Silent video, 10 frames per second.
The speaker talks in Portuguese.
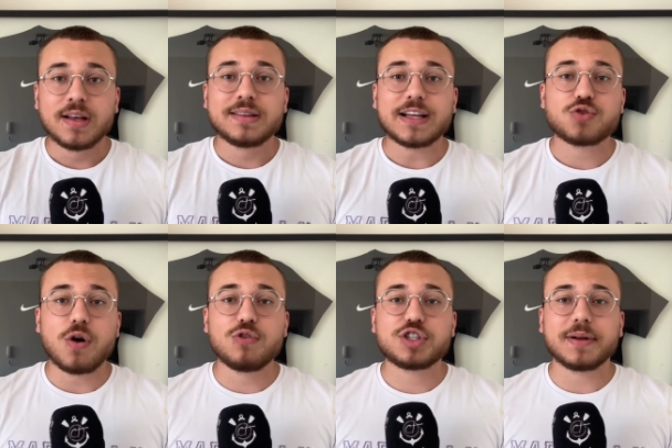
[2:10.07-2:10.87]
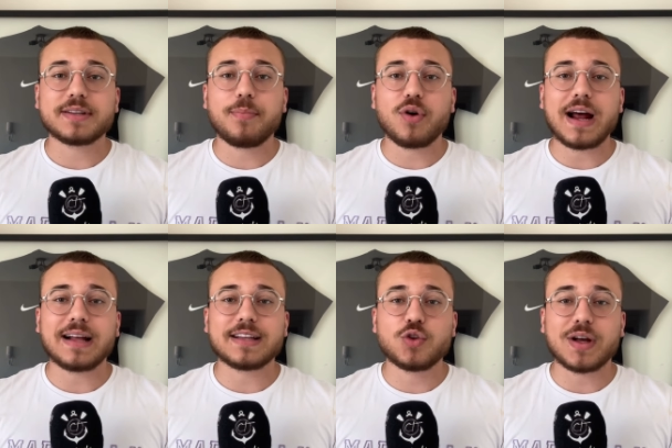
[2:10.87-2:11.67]
Na sua última
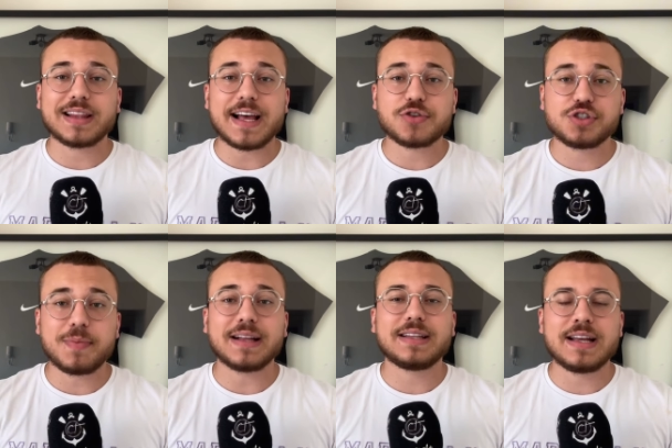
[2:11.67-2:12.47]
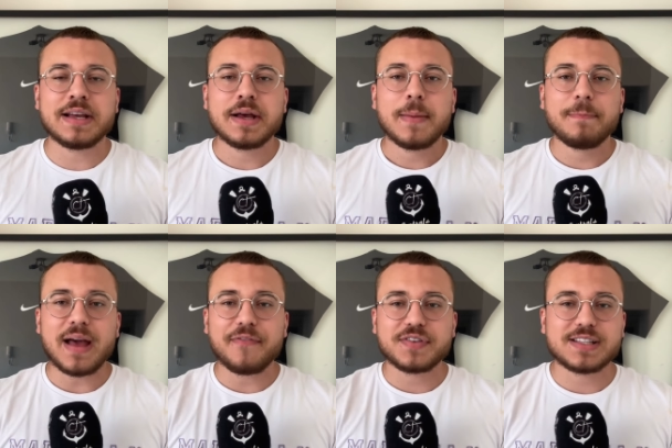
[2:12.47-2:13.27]
temporada no Atlético de Madrid,
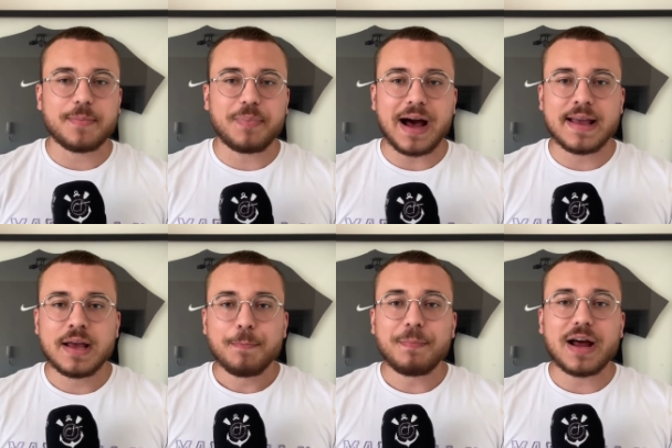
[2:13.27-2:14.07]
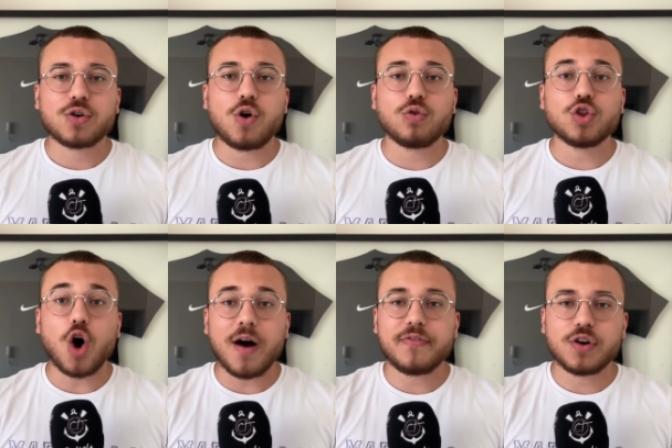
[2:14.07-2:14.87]
Memphis Depay marcou
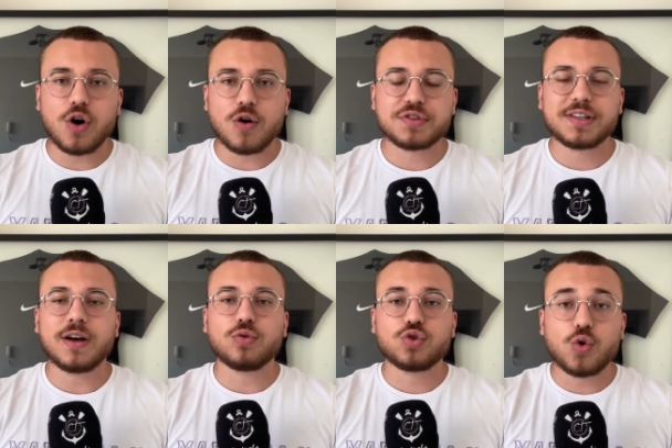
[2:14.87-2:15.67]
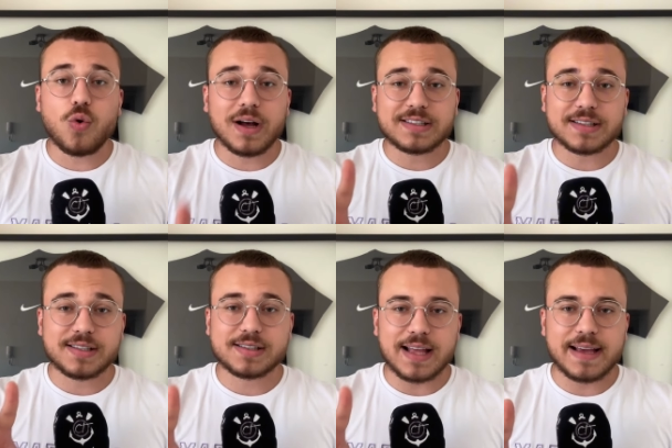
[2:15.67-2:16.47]
nove gols e deu duas
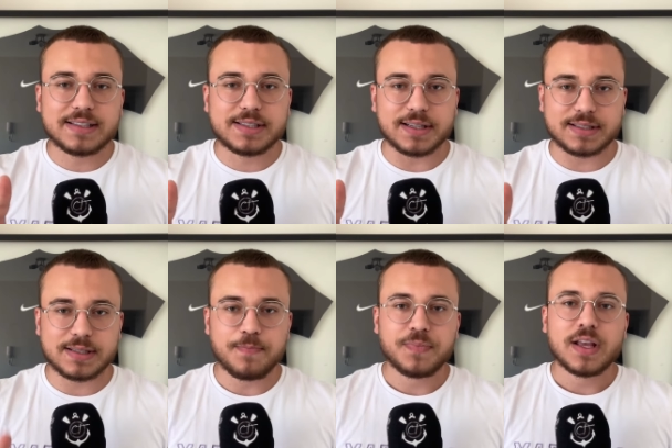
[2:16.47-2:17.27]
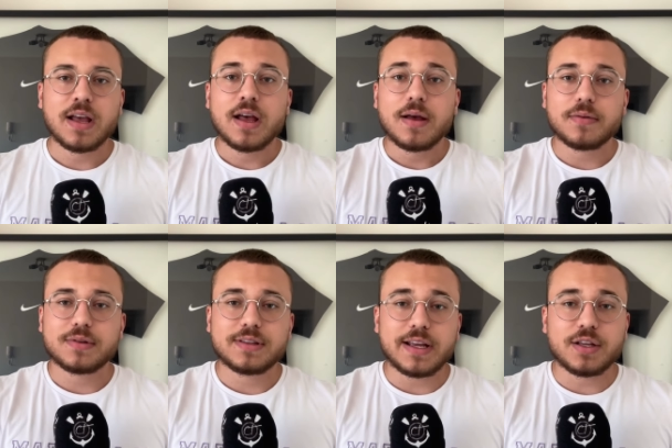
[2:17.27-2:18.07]
assistências
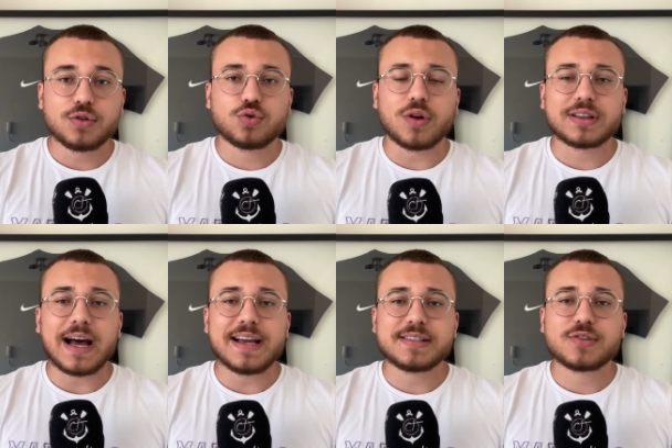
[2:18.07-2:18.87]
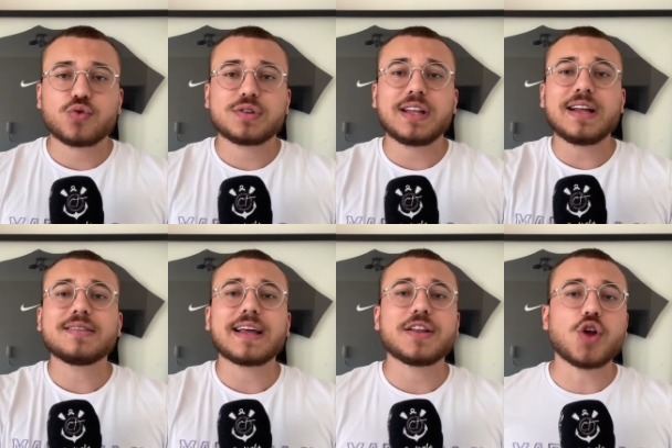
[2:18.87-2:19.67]
em totais
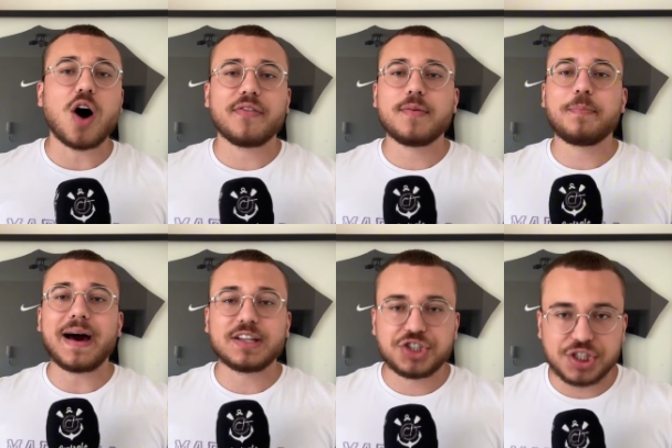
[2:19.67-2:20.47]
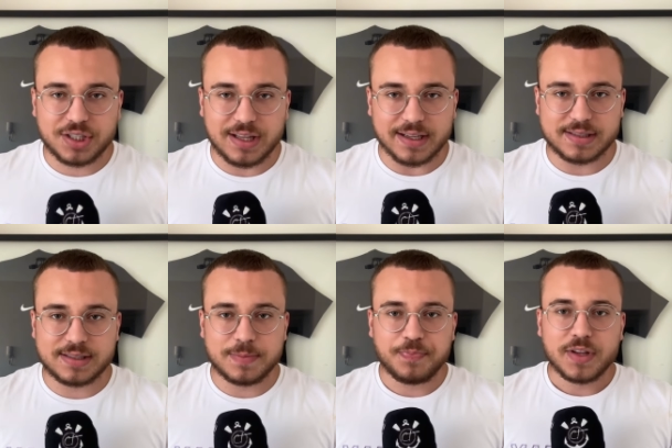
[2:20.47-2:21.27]
39 partidas.